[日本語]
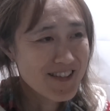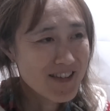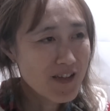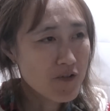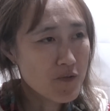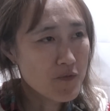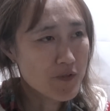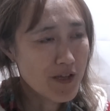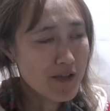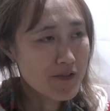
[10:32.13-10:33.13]
結構もう
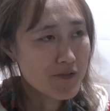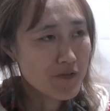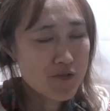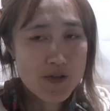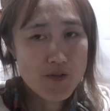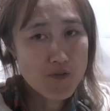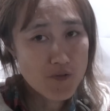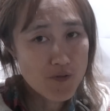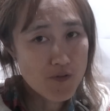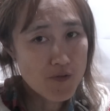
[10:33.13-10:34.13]
ねあの
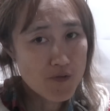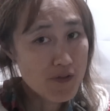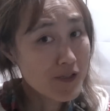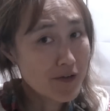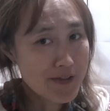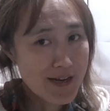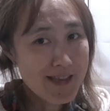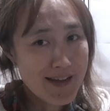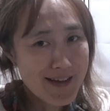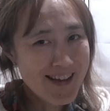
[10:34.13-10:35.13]
ロリータは慣れた